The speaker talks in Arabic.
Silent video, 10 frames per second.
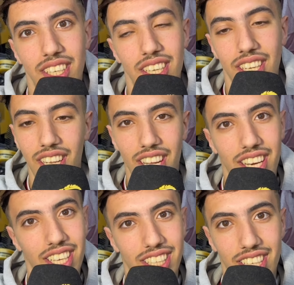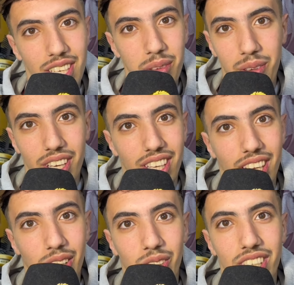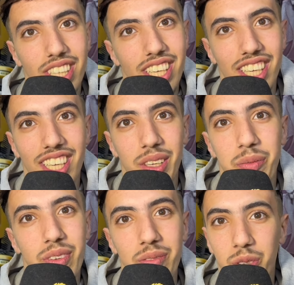لا الراي ديالي يبقى القهوه حنا من